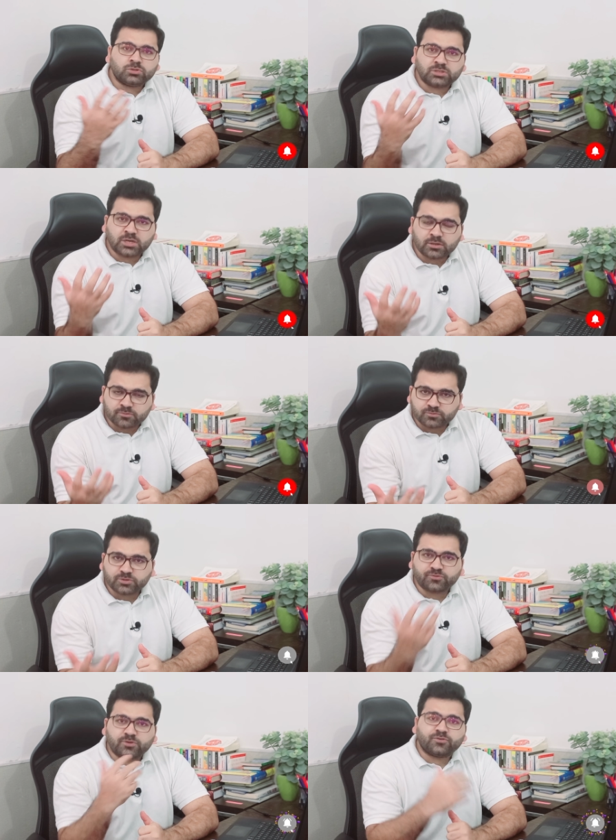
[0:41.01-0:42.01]
या
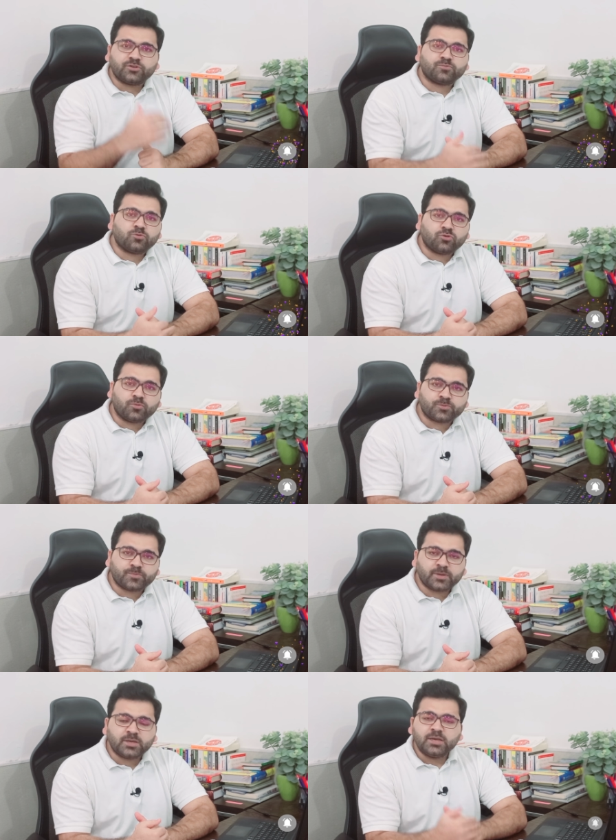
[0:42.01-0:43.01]
डिफरेंट फेसबुक ग्रुप्स
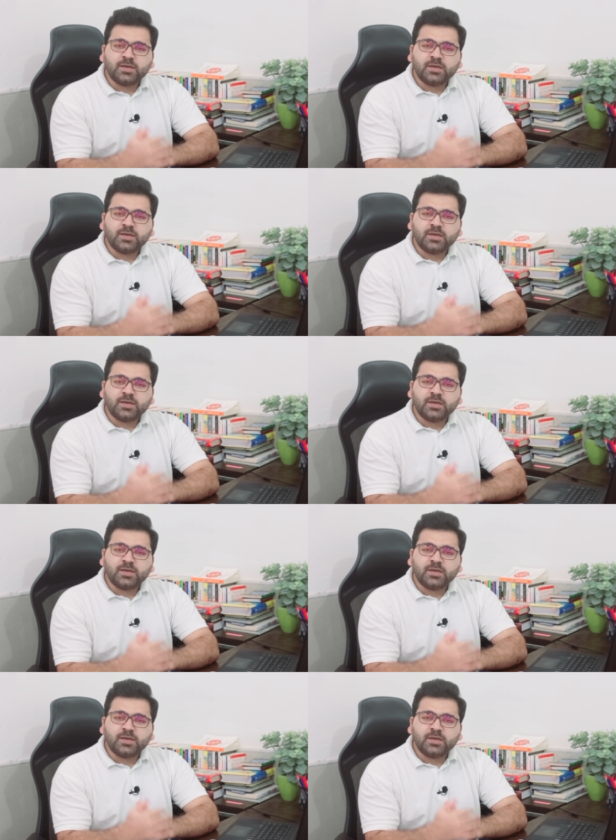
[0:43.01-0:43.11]
में